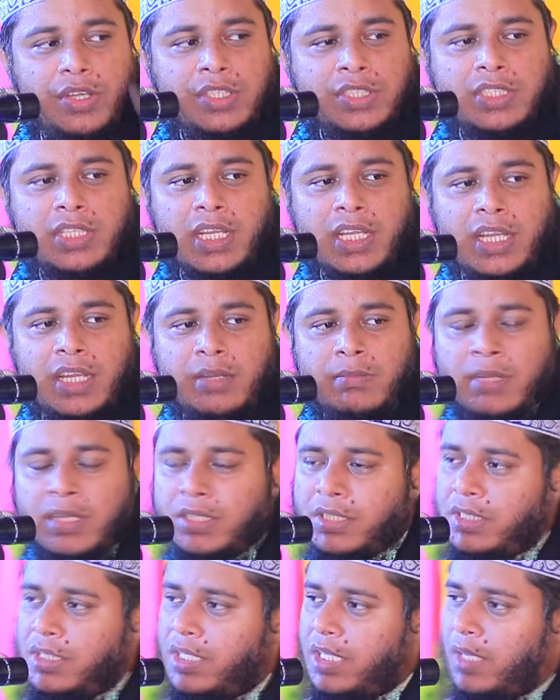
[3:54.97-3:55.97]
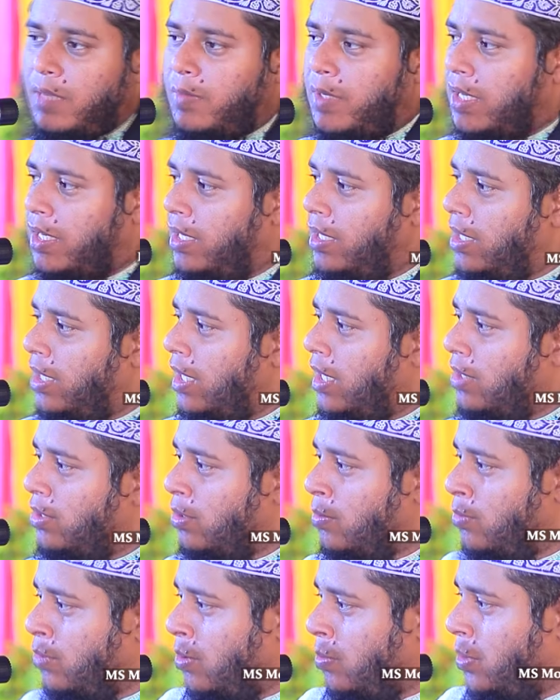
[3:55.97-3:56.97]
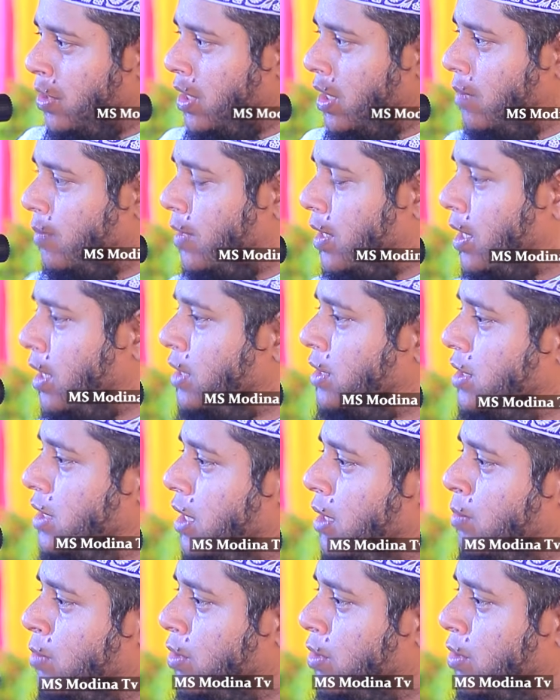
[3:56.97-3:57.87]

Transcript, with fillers: দশ জায়গার মাটি দিয়ে আমার আল্লাহ আদম নবীকে বানাইসের